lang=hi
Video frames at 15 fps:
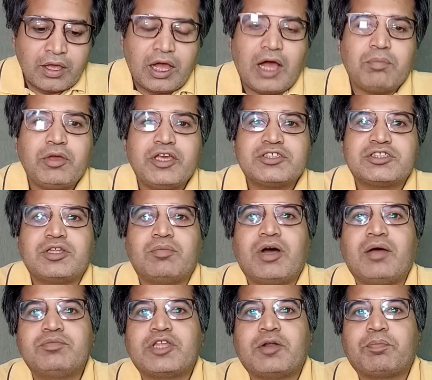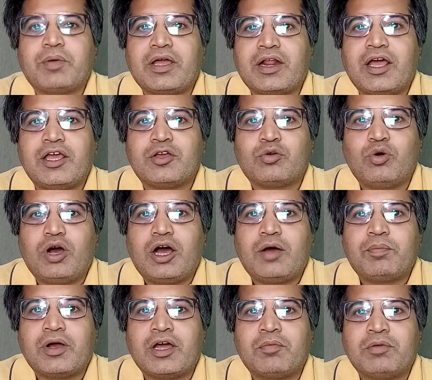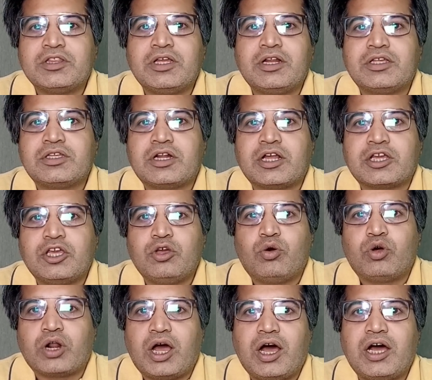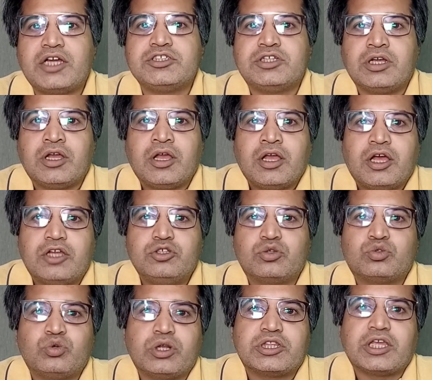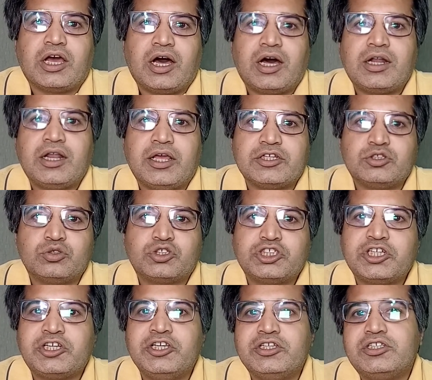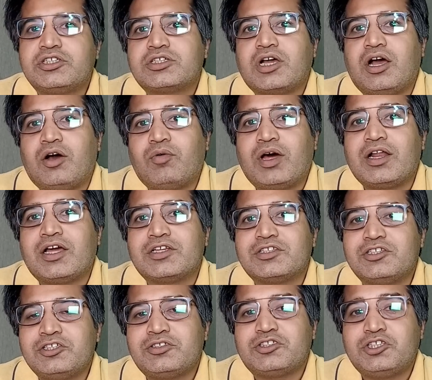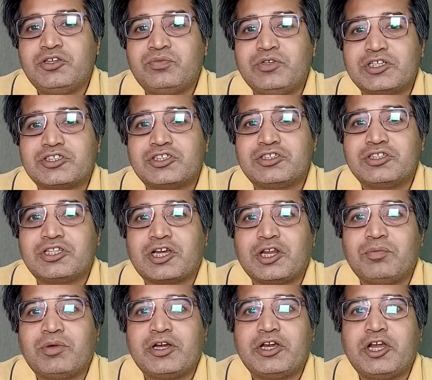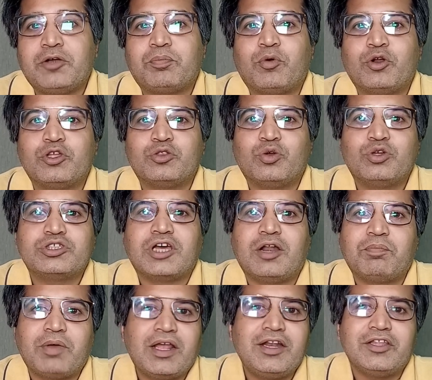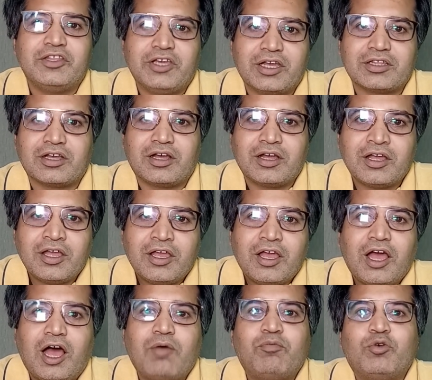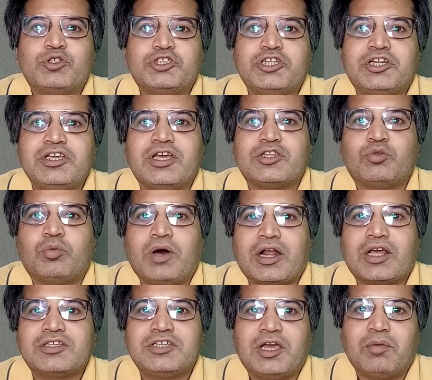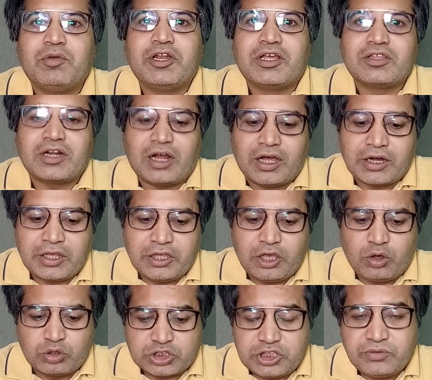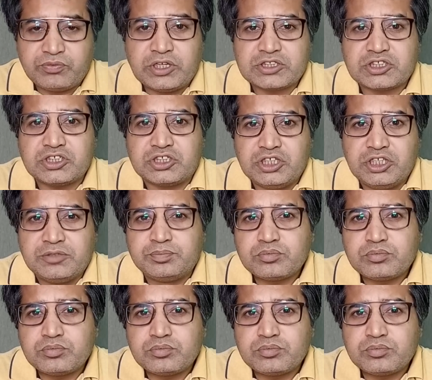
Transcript: अब इस तमाम तर पहराए को आप अगर मद्देनज़र रखें और आज जो सूरत हाल है जो चिट्ठी जिसका हवाला चीफ जस्टिस ने तकरीबन डेढ़ पौने दो साल पहले दिया था अब वो चिट्ठियाँ दोबारा से हमें नज़र आ रही हैं और चीफ जस्टिस ही